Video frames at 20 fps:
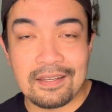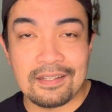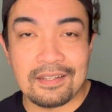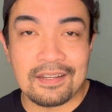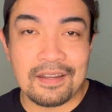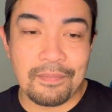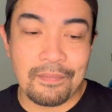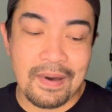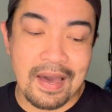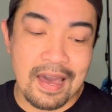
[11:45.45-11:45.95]

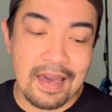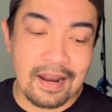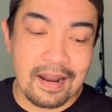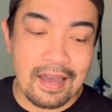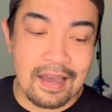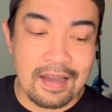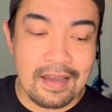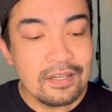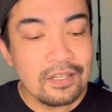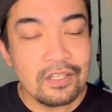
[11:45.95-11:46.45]
na
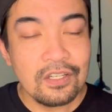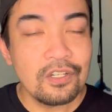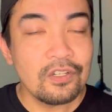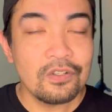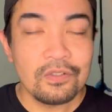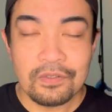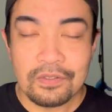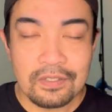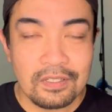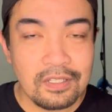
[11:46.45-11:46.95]
parang, you
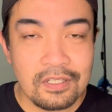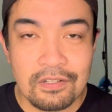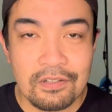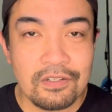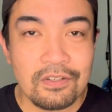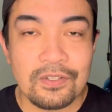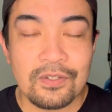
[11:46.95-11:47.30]
know, yun.